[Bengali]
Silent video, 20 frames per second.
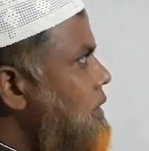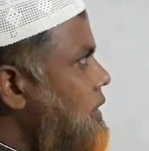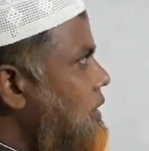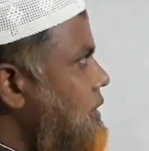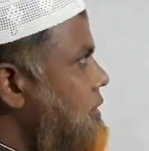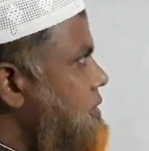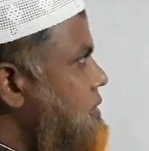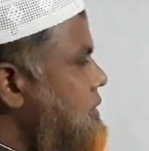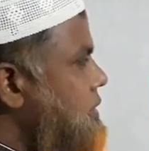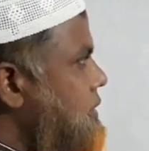
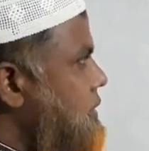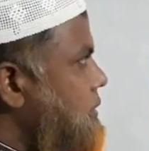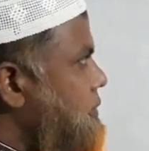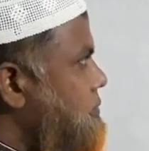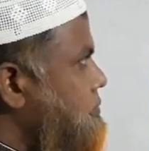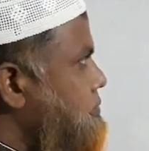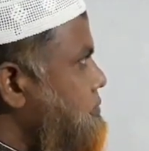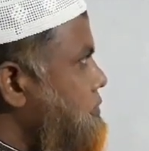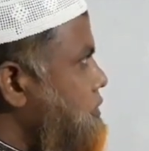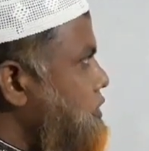এর যে
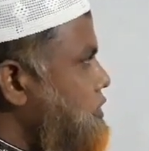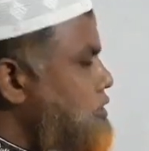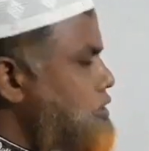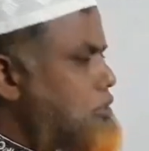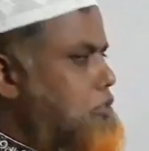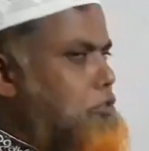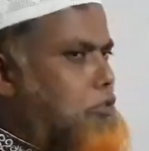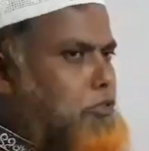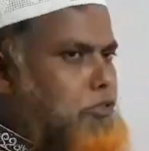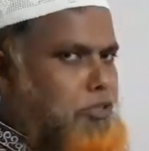
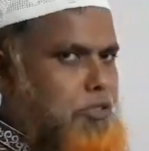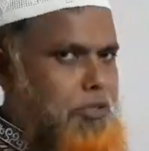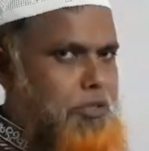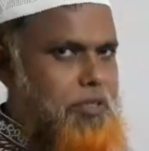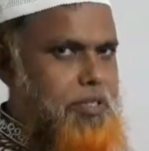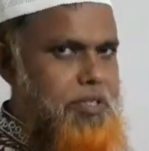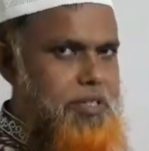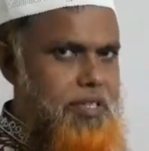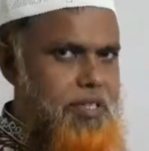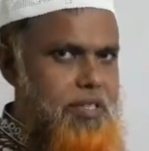দ্বিতীয় অংশ
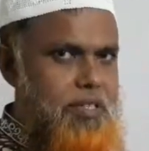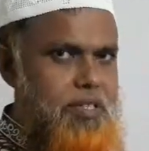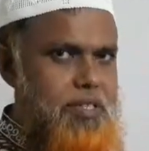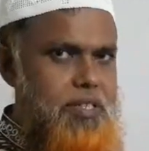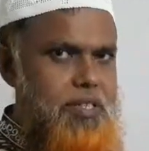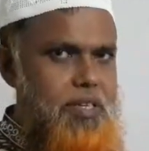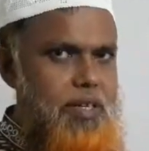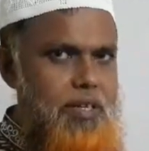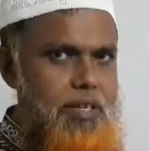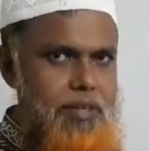রয়েছে
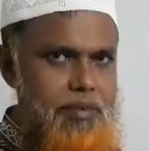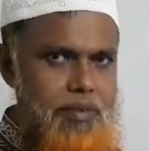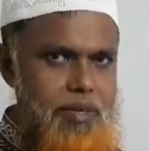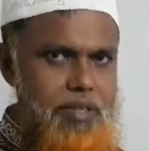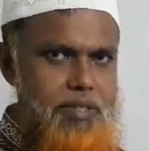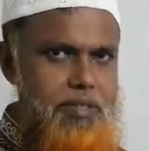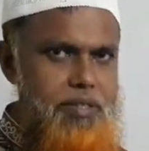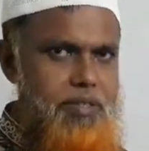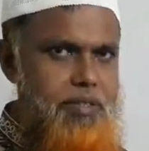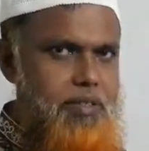ডিজিটাল
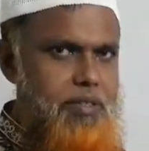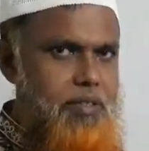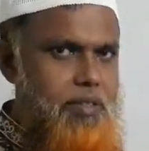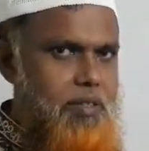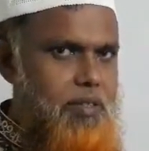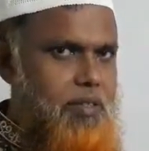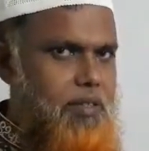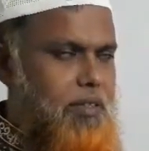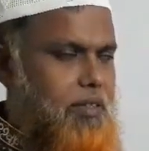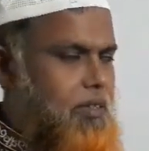ডিভাইস
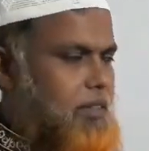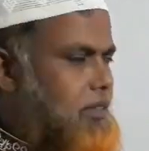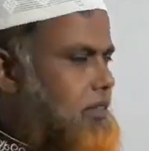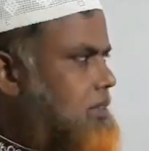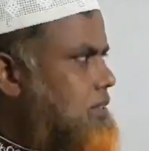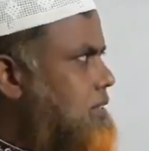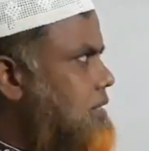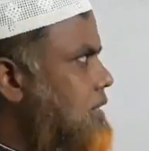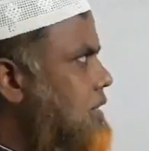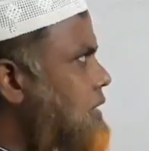
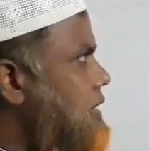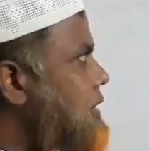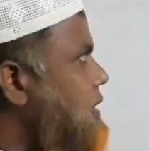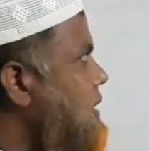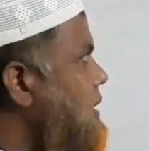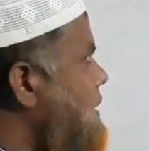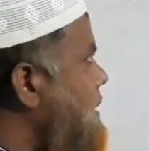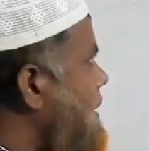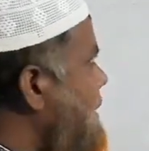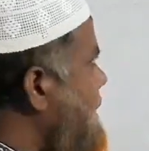সেখান থেকে